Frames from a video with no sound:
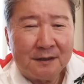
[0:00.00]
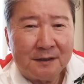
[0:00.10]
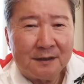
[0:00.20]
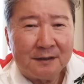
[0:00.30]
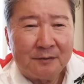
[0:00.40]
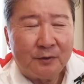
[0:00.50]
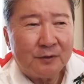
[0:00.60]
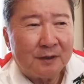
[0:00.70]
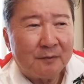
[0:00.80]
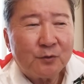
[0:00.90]
て、僕
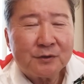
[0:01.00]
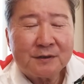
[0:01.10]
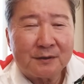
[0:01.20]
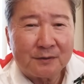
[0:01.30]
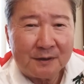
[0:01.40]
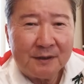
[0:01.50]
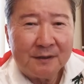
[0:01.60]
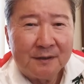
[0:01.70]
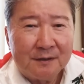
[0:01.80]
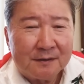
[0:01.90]
は辞めろって言ったの
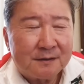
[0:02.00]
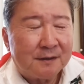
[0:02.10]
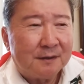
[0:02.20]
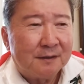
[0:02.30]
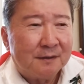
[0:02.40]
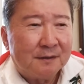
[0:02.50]
ね。だって、